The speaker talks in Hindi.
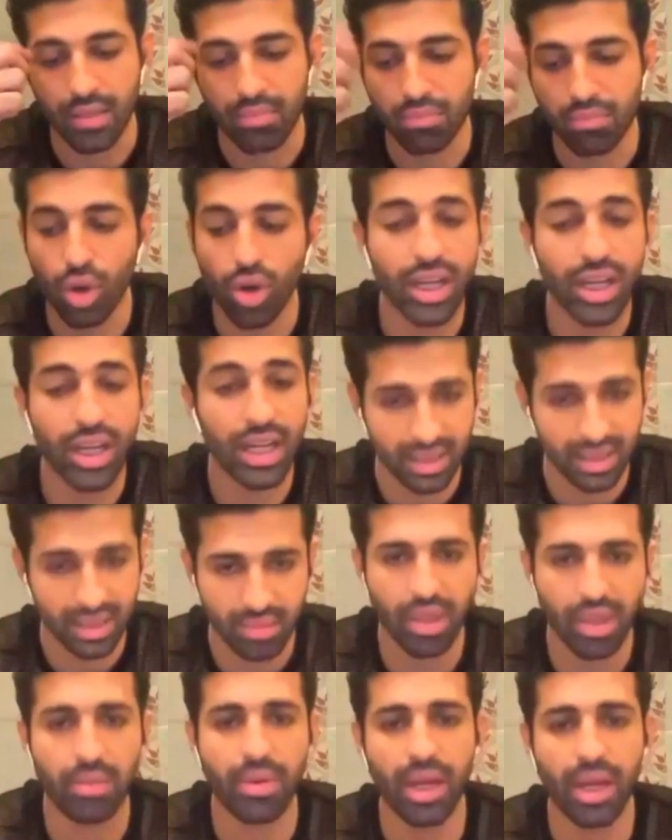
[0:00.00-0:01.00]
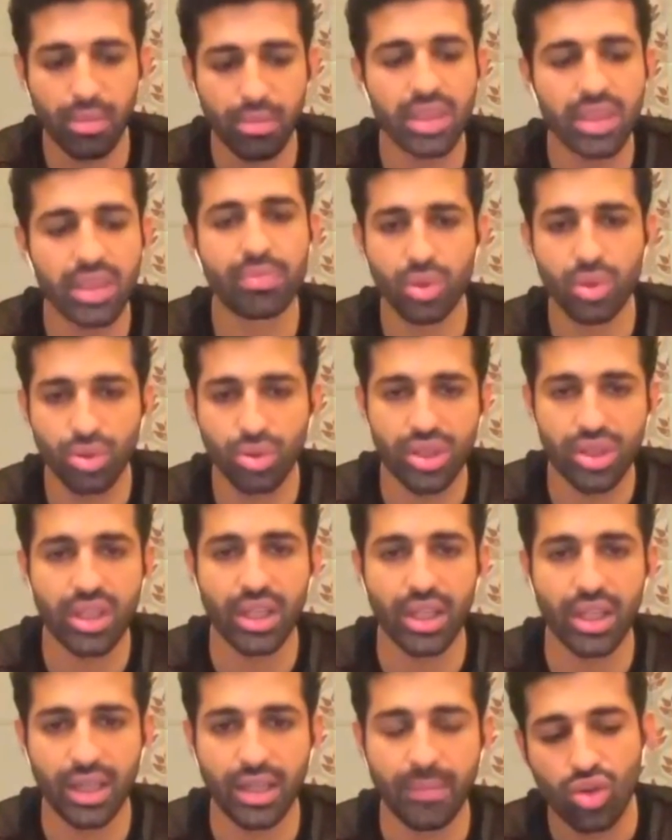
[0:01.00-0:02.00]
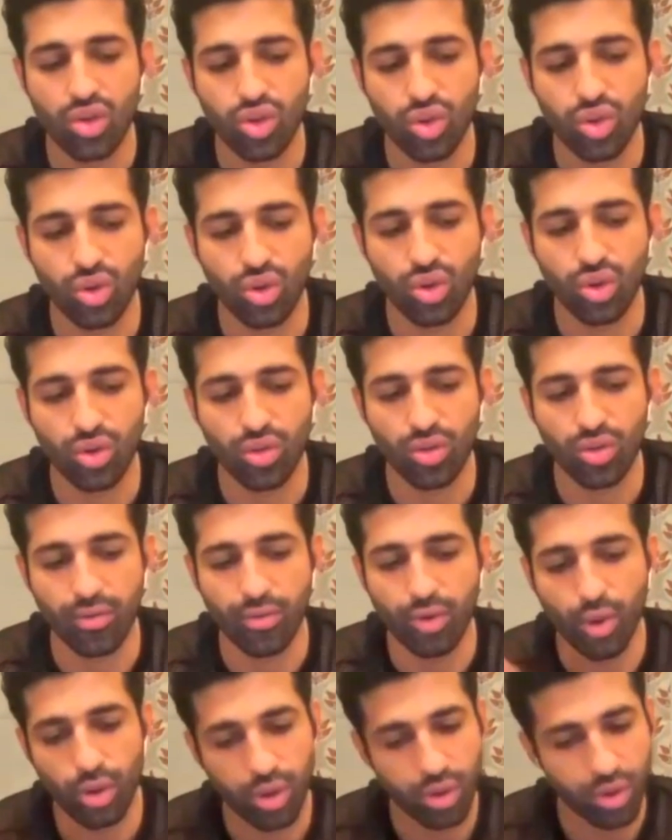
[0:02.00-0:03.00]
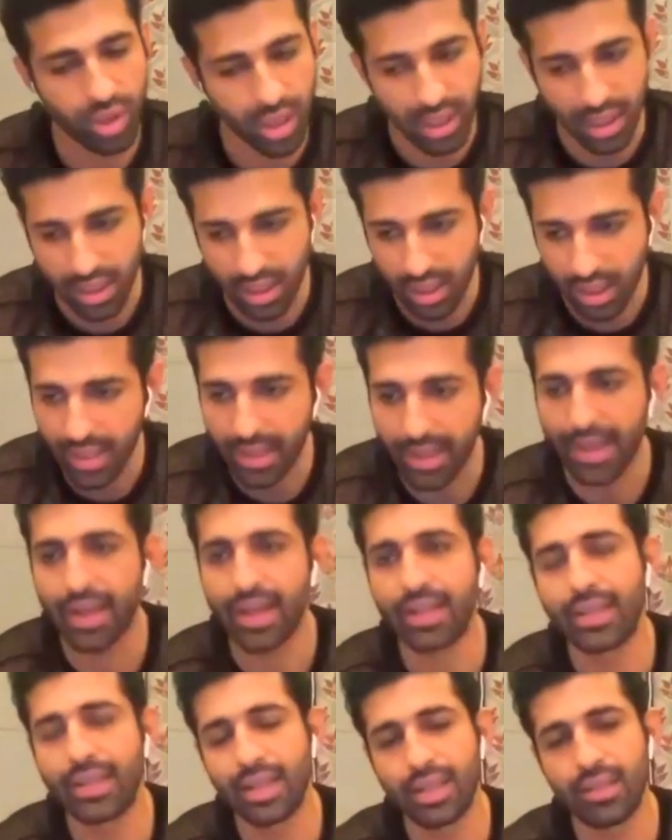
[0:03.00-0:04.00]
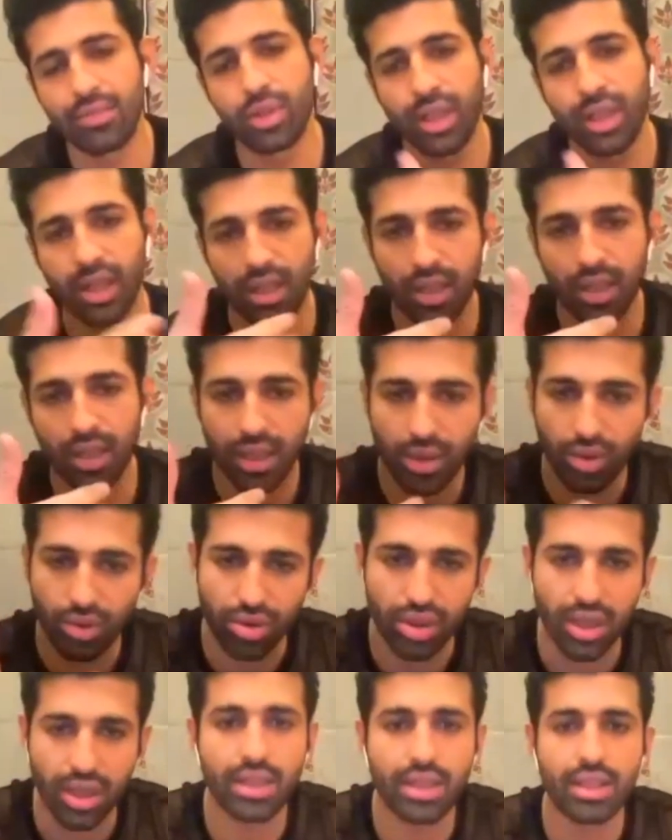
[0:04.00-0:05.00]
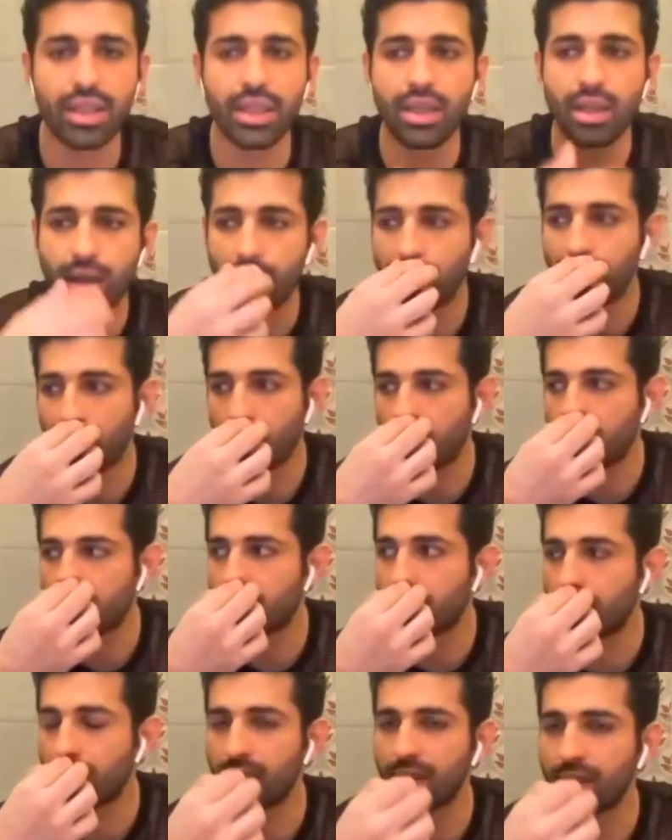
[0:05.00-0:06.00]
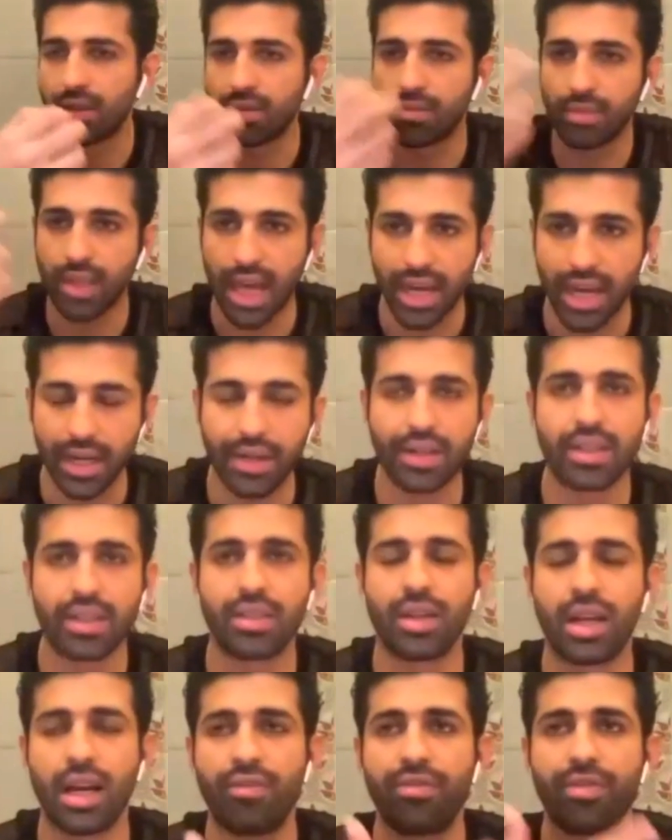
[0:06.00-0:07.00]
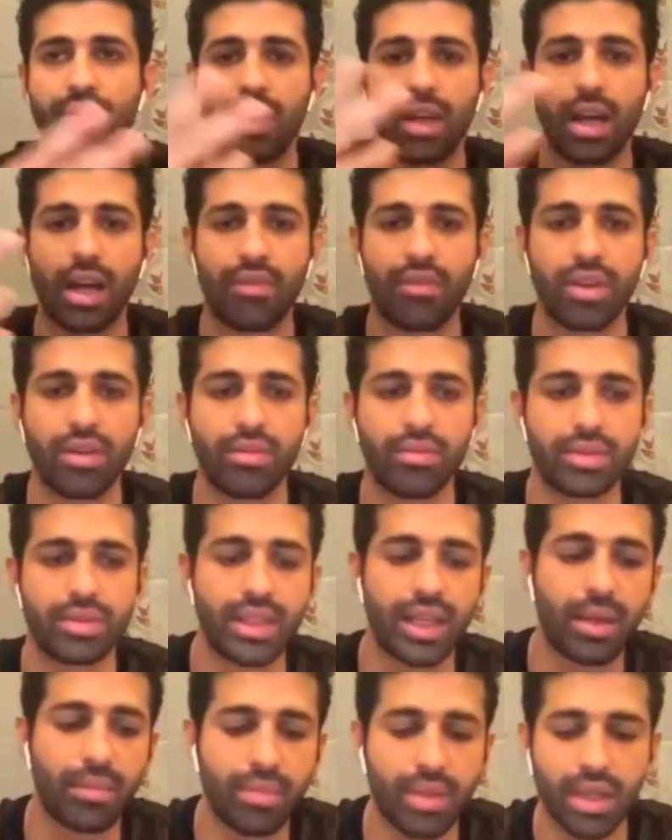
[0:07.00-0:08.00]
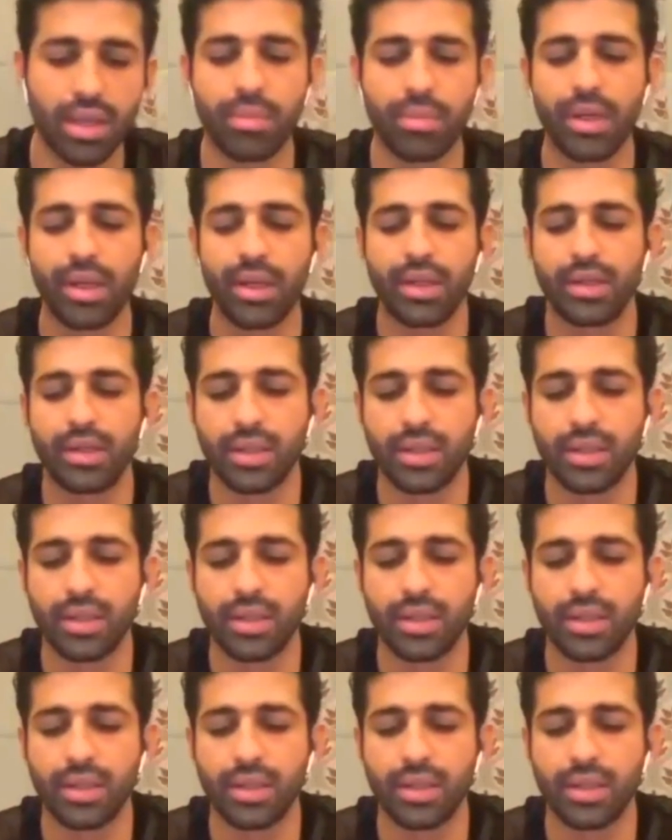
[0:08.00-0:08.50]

मुगल आजम के बारे में जब सोचते हैं तो वो तो एक अलग ही एरा था वो एक अलग ही दुनिया थी ऑफकोर्स कैरेक्टर्स काफी काफी सेम थे बट